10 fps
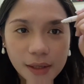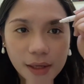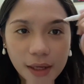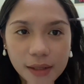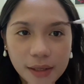
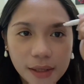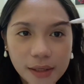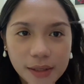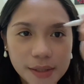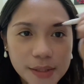Atin lang
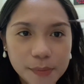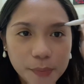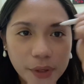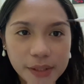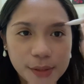yan
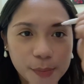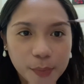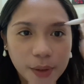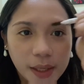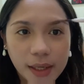i-spread,
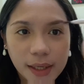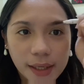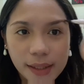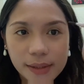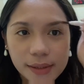
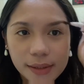spread.